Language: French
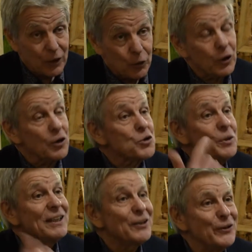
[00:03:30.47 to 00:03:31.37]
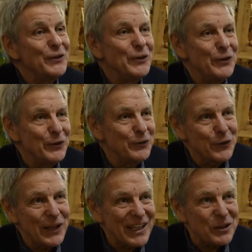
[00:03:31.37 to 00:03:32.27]
Donc ensuite, le,
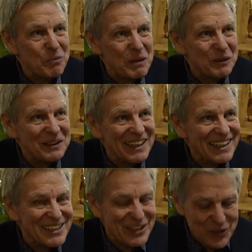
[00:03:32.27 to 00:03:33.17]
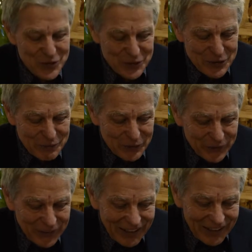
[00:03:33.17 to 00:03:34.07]
volet complémentaire, c'est
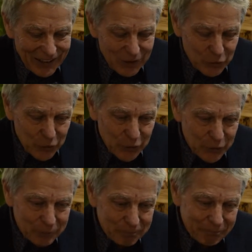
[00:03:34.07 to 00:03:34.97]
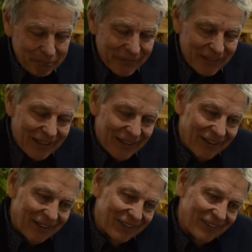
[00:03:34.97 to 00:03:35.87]
justement de,
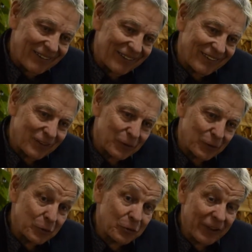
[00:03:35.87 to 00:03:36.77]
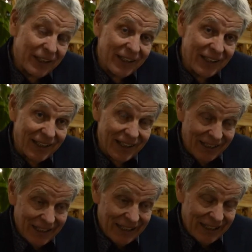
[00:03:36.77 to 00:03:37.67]
euh, de trouver
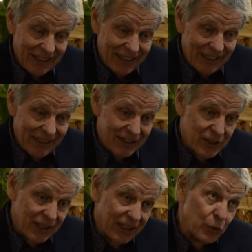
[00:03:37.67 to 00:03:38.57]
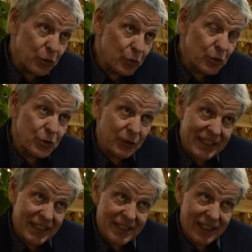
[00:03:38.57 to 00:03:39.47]
les, les, les, ressources
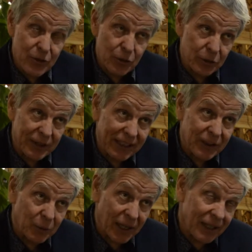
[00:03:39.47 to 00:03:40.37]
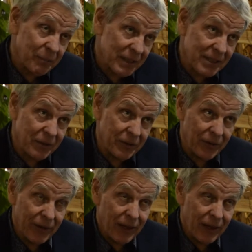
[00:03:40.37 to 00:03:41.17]
nécessaires sur le territoire, parce qu'il euh,